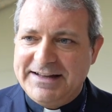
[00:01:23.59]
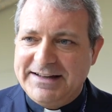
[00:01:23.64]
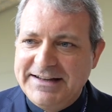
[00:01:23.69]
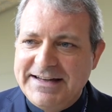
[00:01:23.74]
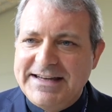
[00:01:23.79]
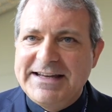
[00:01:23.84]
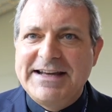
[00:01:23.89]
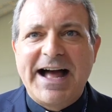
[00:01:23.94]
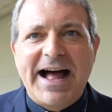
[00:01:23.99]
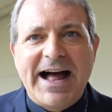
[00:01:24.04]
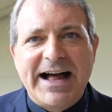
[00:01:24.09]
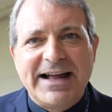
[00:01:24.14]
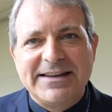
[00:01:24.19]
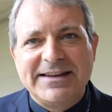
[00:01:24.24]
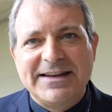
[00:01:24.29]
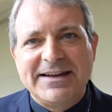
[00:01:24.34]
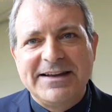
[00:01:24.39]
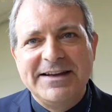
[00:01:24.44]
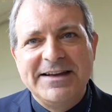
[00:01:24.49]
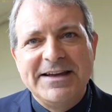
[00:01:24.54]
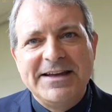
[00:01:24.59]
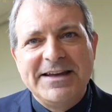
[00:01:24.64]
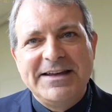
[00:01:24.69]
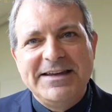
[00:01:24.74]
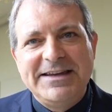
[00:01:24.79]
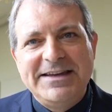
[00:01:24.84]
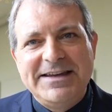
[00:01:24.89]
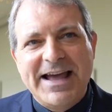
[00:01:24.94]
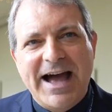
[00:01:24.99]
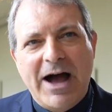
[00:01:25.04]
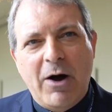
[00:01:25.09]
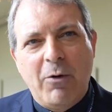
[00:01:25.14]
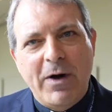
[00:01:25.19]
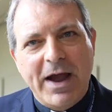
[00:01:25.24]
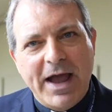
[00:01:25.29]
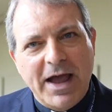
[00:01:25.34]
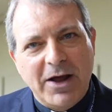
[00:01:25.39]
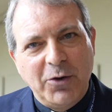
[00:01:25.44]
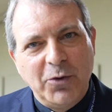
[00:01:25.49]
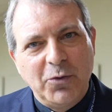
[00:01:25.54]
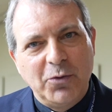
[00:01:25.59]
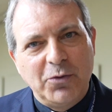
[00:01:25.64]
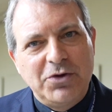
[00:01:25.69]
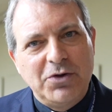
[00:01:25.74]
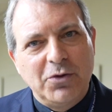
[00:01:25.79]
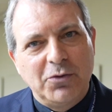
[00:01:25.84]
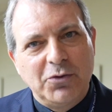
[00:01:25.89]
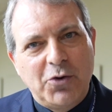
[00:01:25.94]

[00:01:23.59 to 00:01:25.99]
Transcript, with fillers: uh, ligada e há um elo